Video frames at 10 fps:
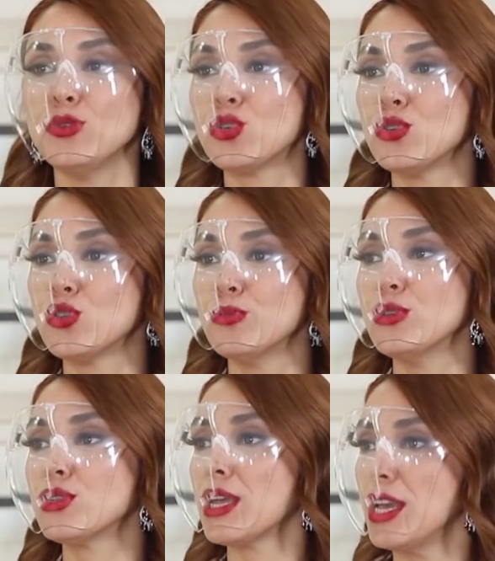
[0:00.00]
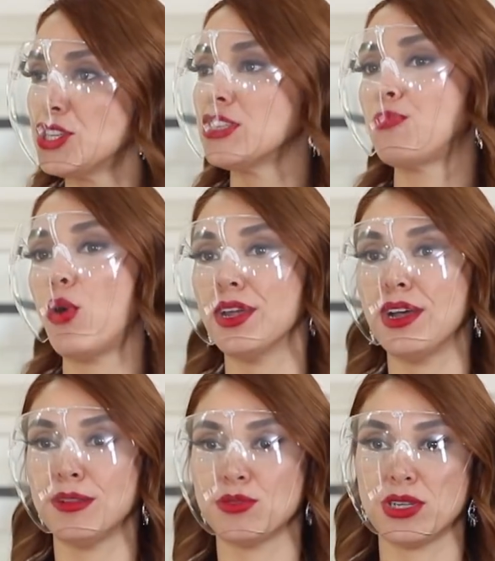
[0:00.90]
ve üçüncümüz eşit puan
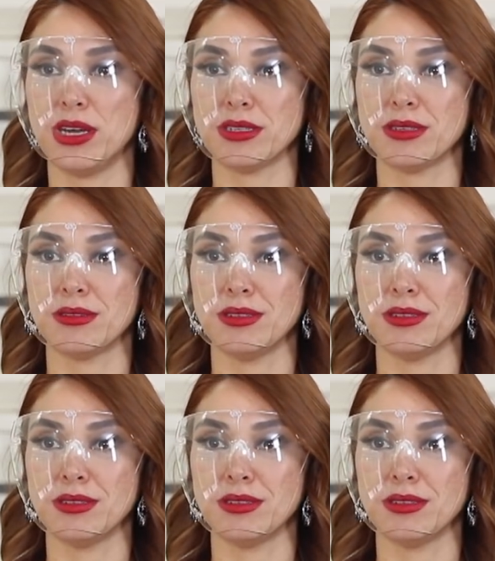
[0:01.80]
almışlar.